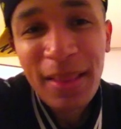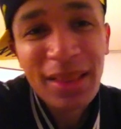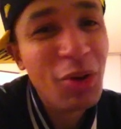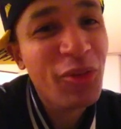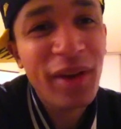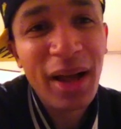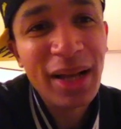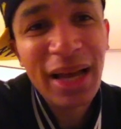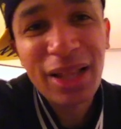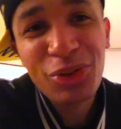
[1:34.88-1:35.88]
t'as offert
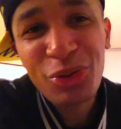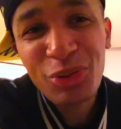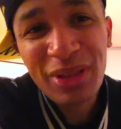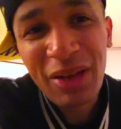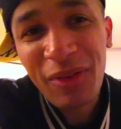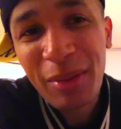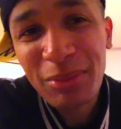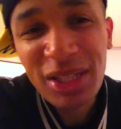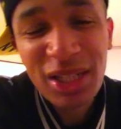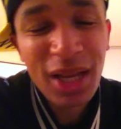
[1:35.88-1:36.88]
un cadeau ou t'as fait un
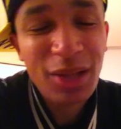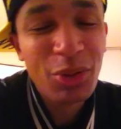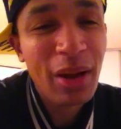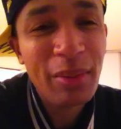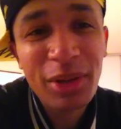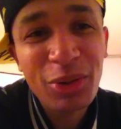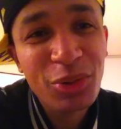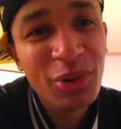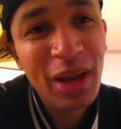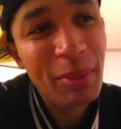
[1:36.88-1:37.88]
petit chèque de 1 million
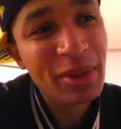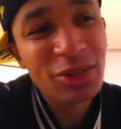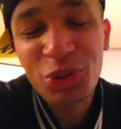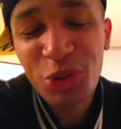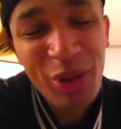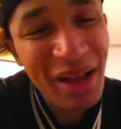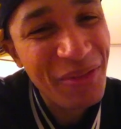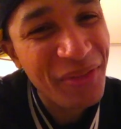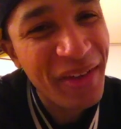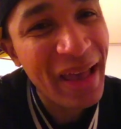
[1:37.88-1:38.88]
de dollars parce que tu l'as
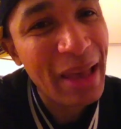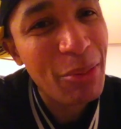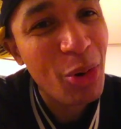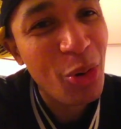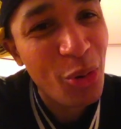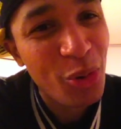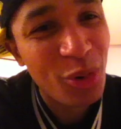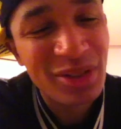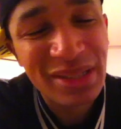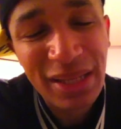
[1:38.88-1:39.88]
vraiment
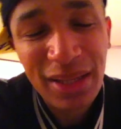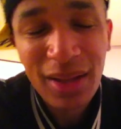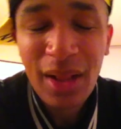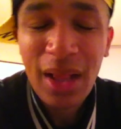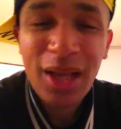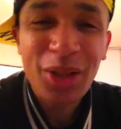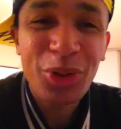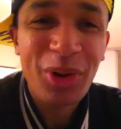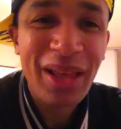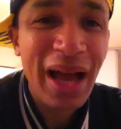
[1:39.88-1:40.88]
relancé
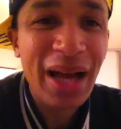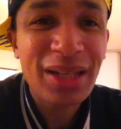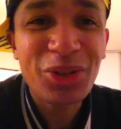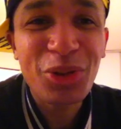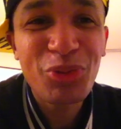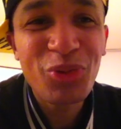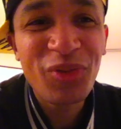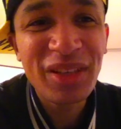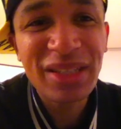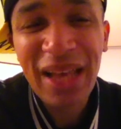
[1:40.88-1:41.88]
dans les action
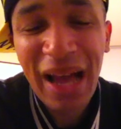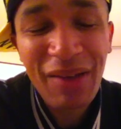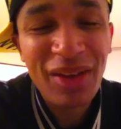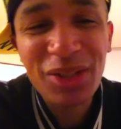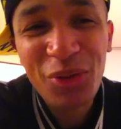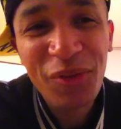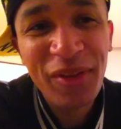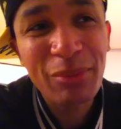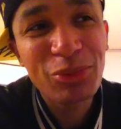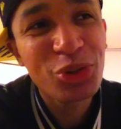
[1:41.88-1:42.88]
movies et avec ce
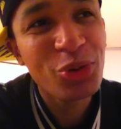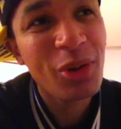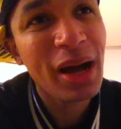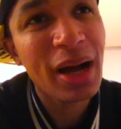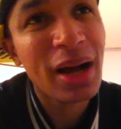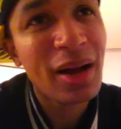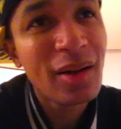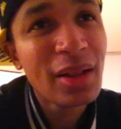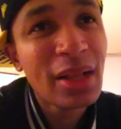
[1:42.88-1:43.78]
film tu as